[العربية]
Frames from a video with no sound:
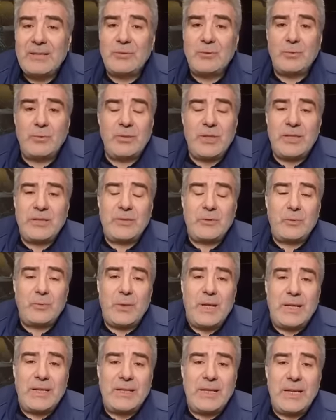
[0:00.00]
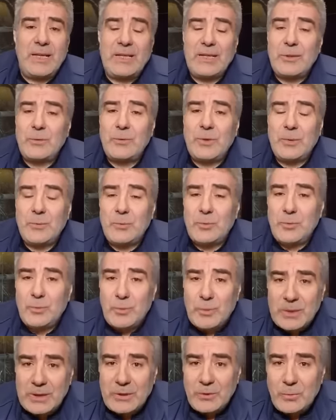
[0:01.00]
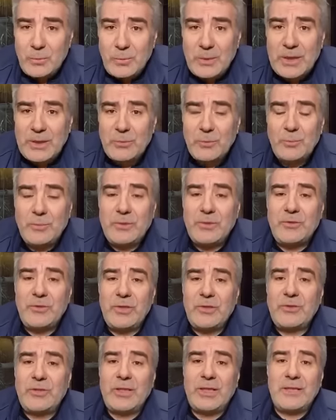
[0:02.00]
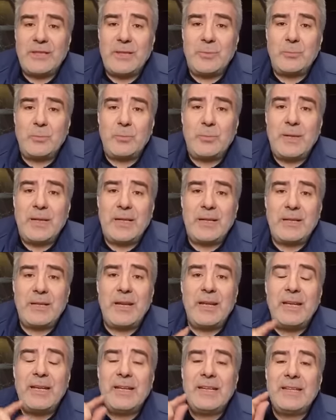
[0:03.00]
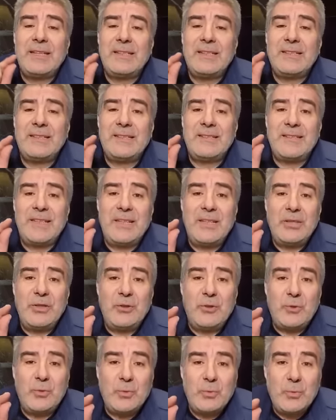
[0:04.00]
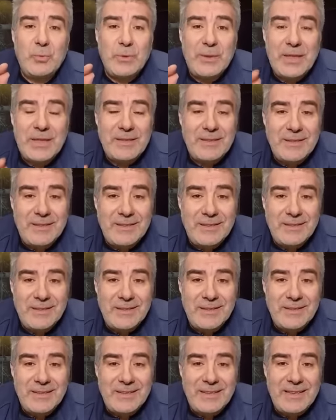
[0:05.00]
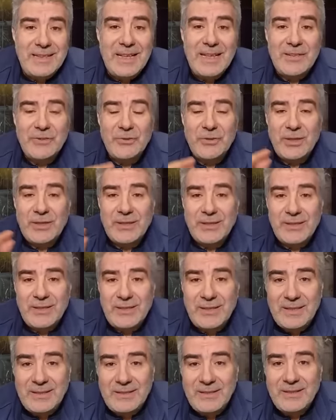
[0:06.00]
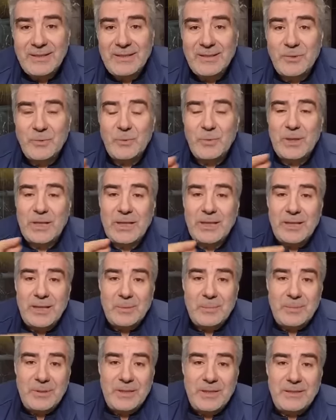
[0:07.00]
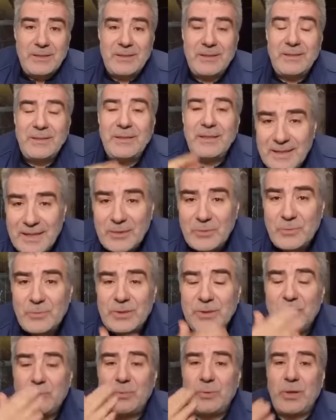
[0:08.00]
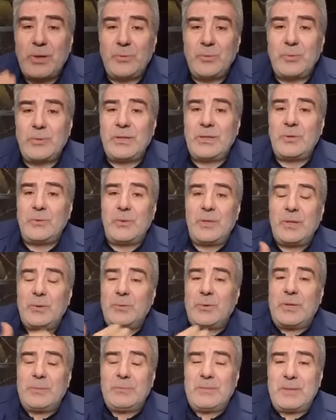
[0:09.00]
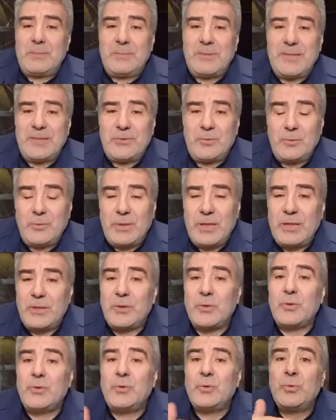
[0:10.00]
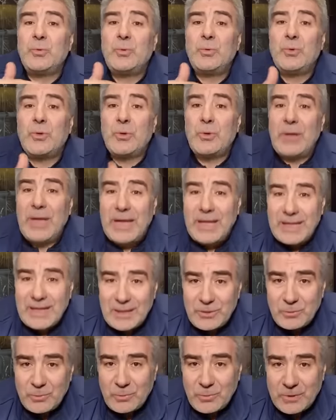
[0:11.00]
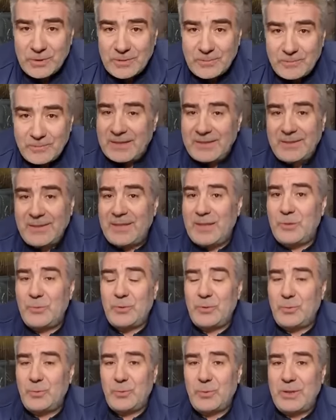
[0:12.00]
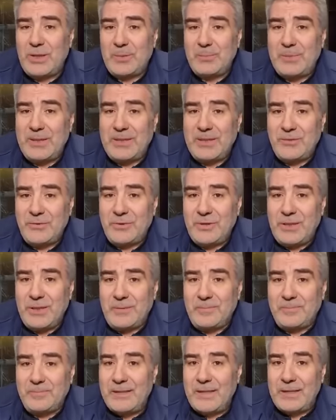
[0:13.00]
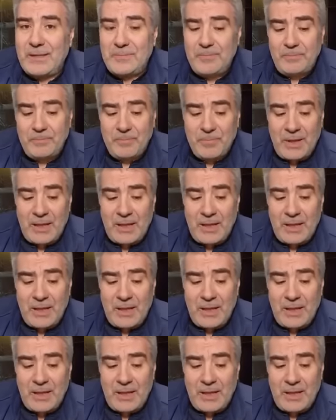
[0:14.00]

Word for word: الزجاجة كأنها كوكب دري يوقد من شجرة مباركة زيتونة لا شرقية ولا غربية يكاد زيتها يضيء ولو لم تمسسه نار نور على نور يهدي الله لنوره من يشاء إذا